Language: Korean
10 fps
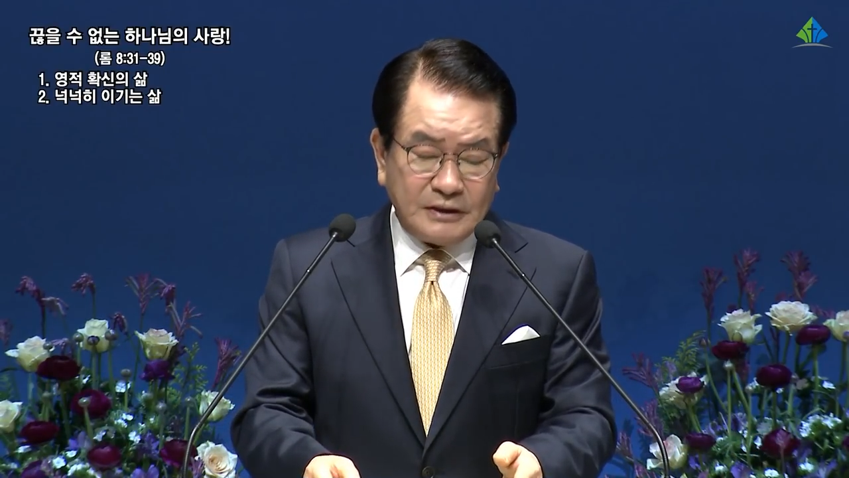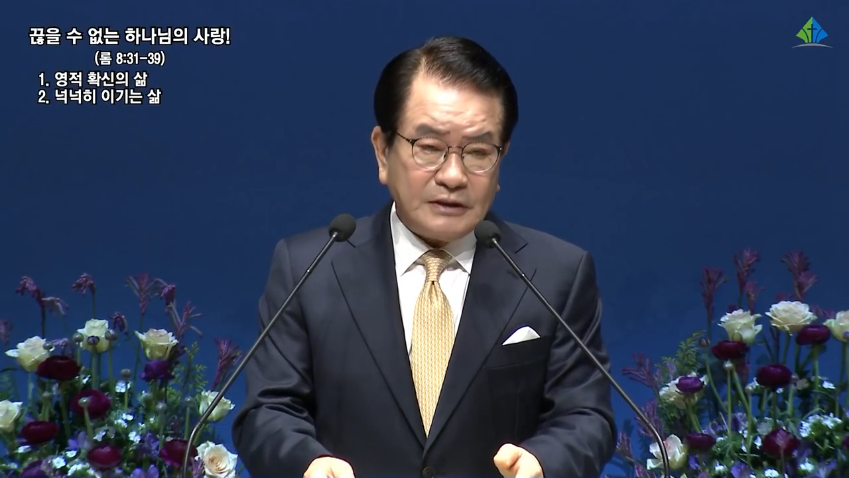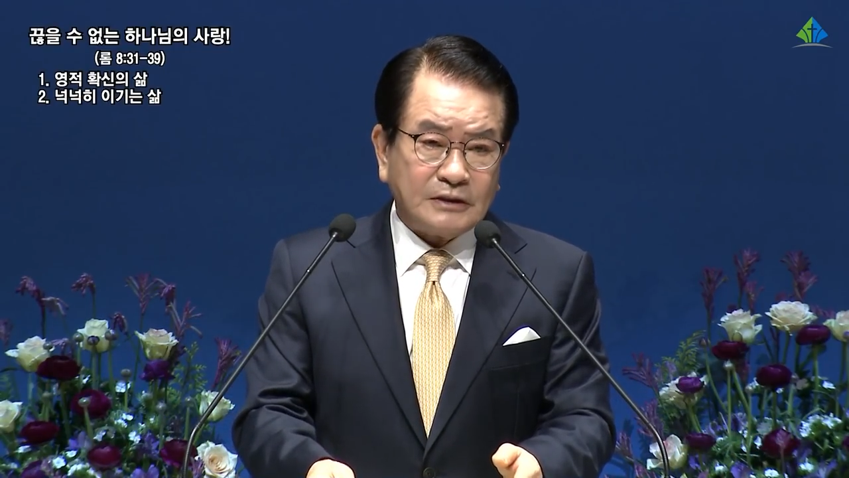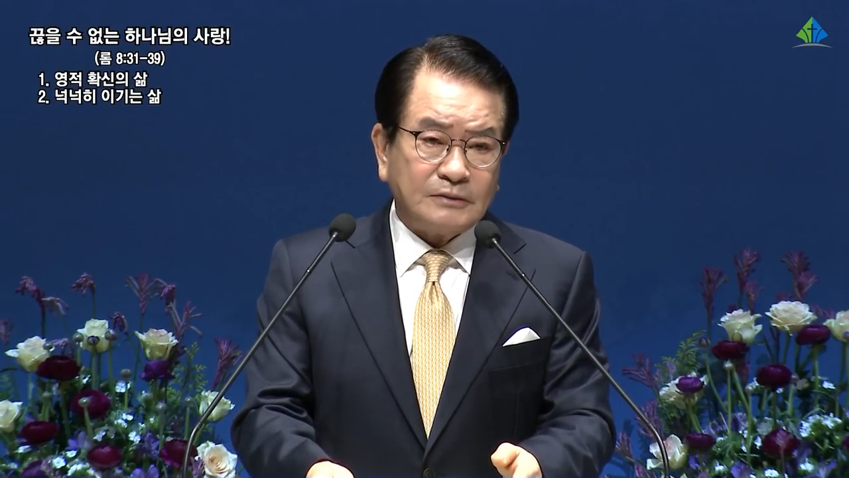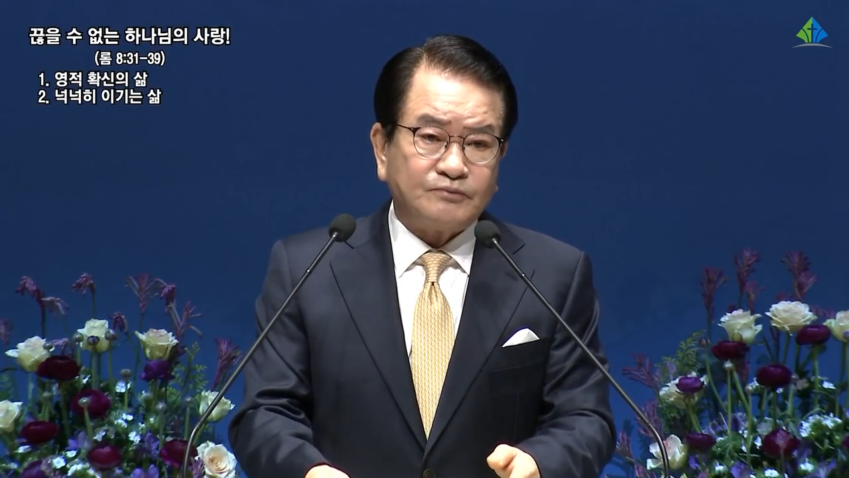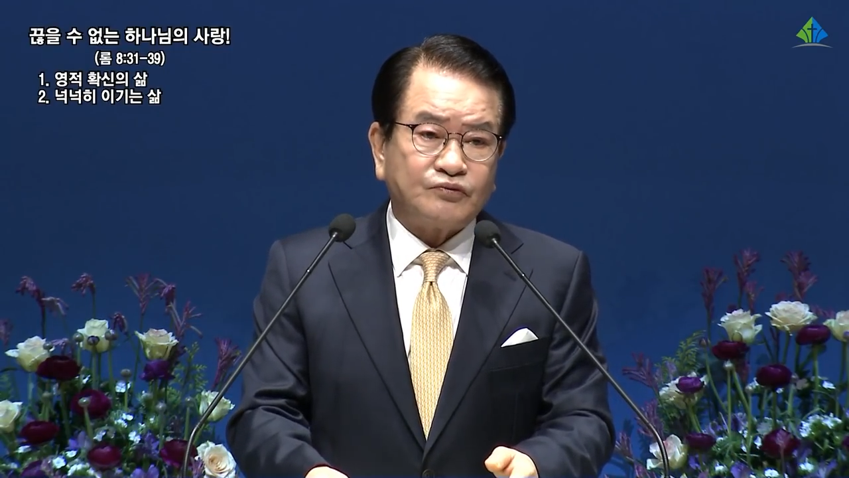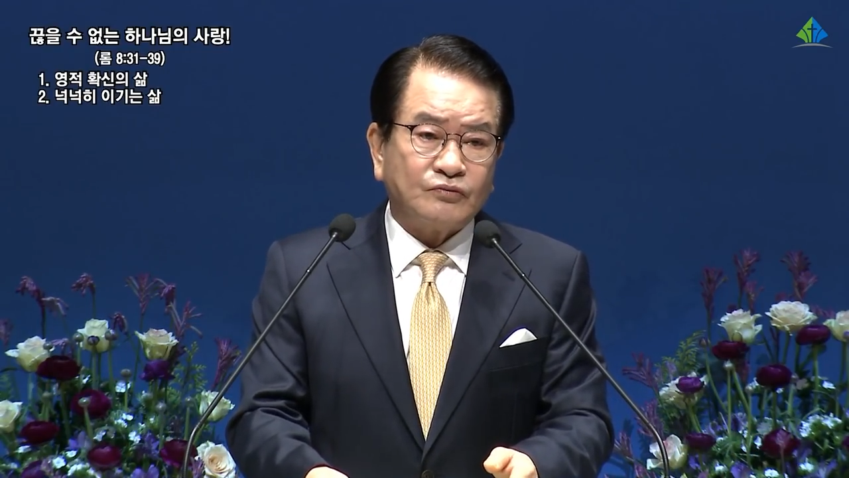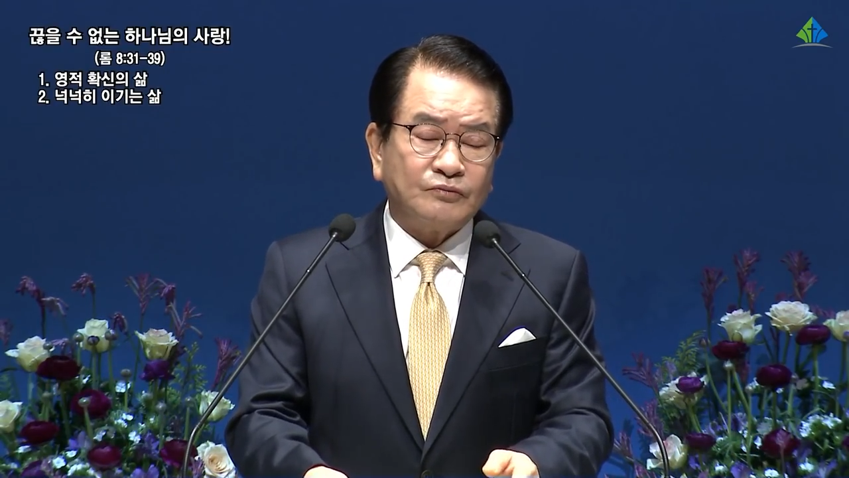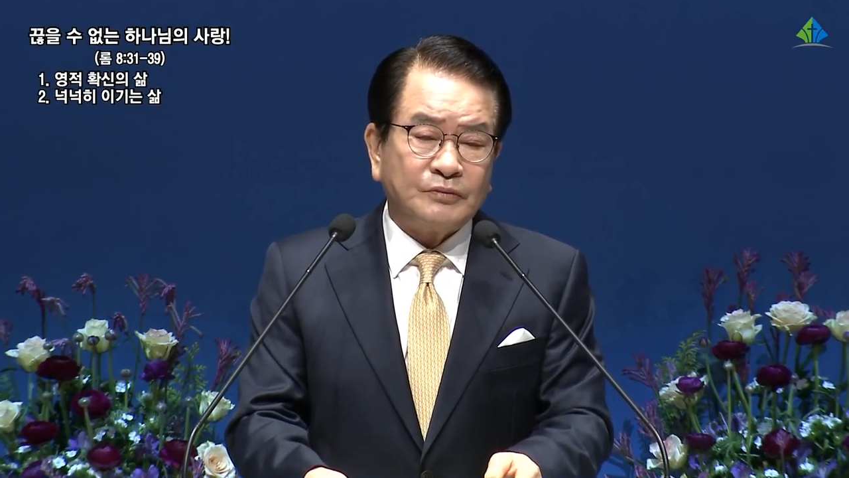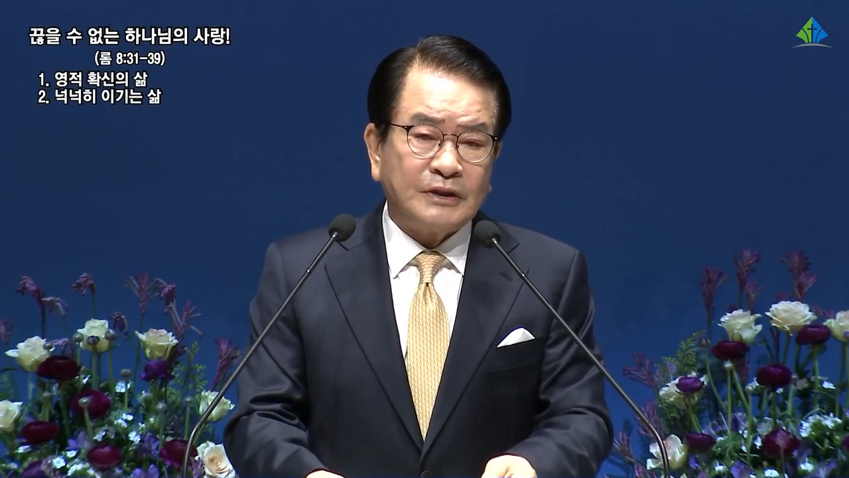이런
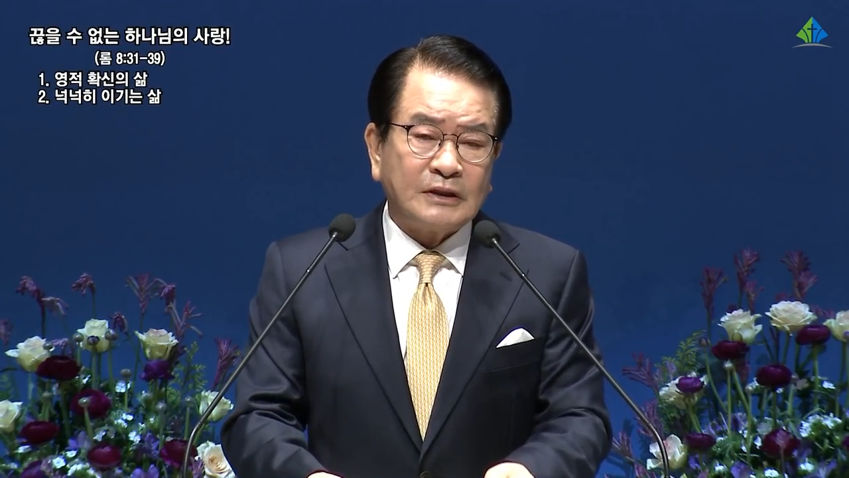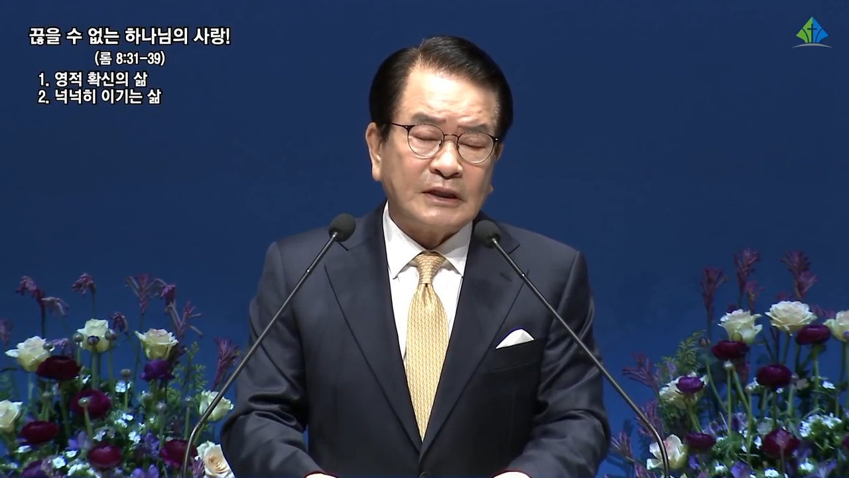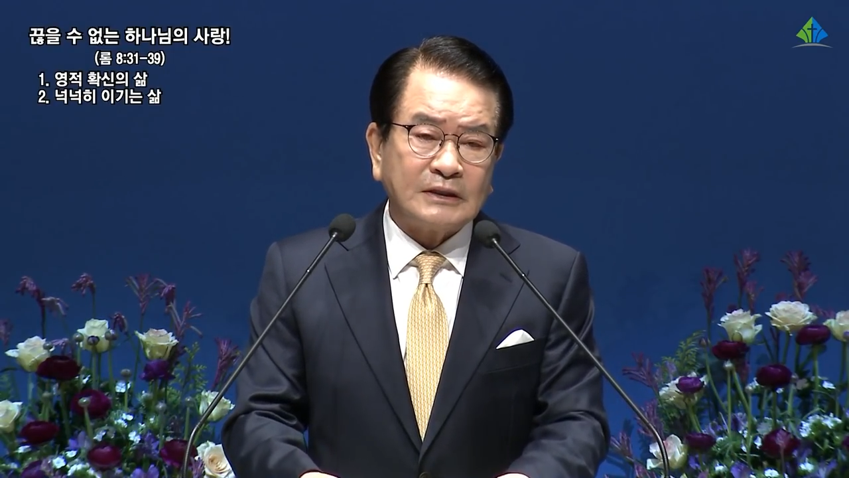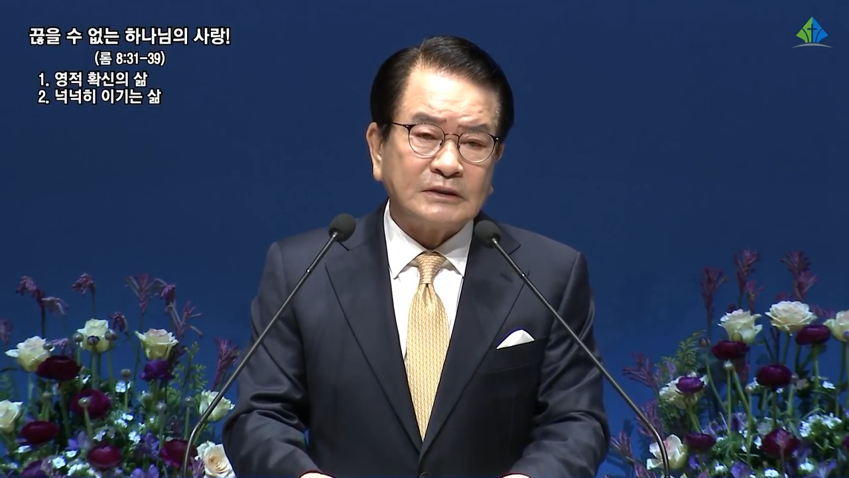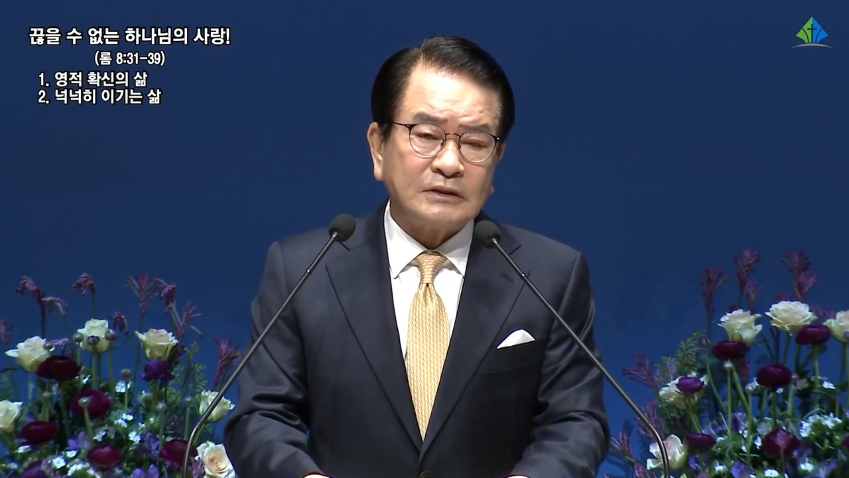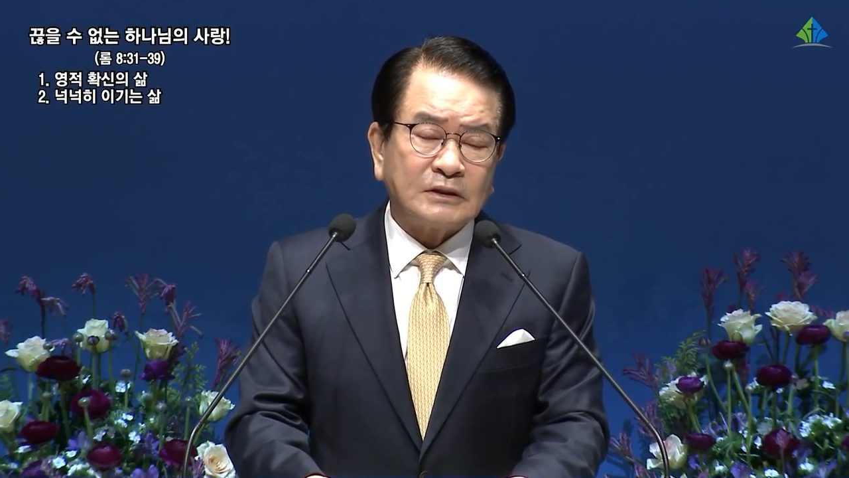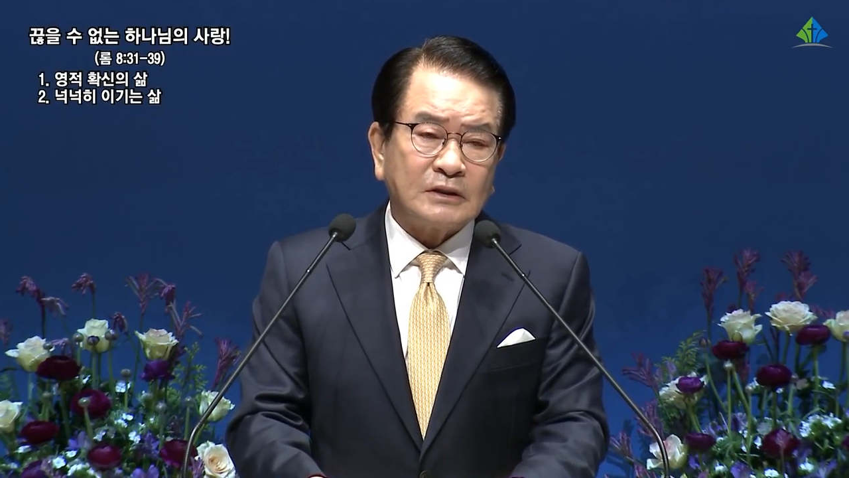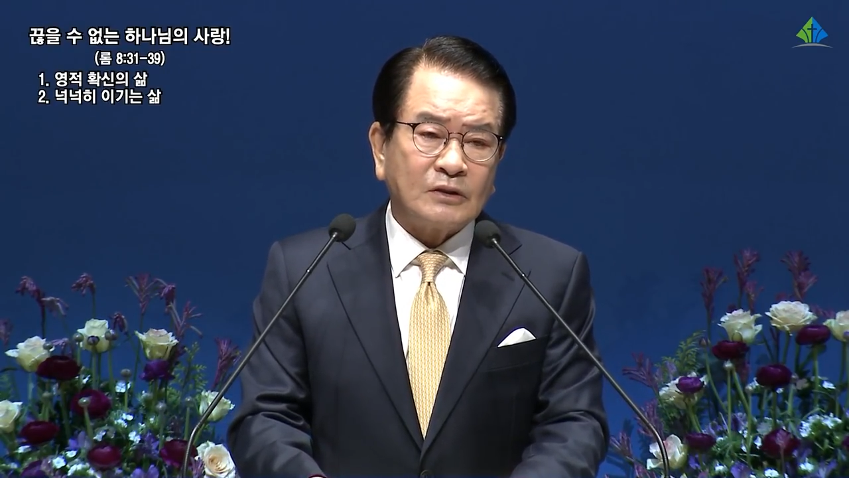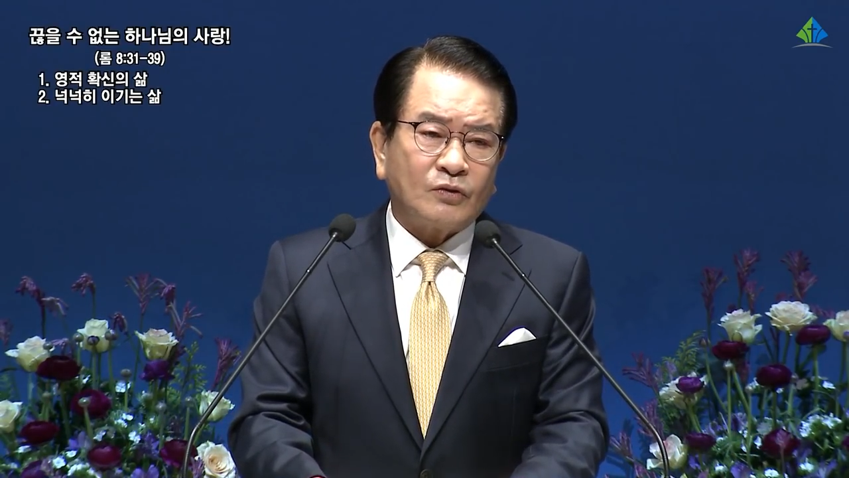분명한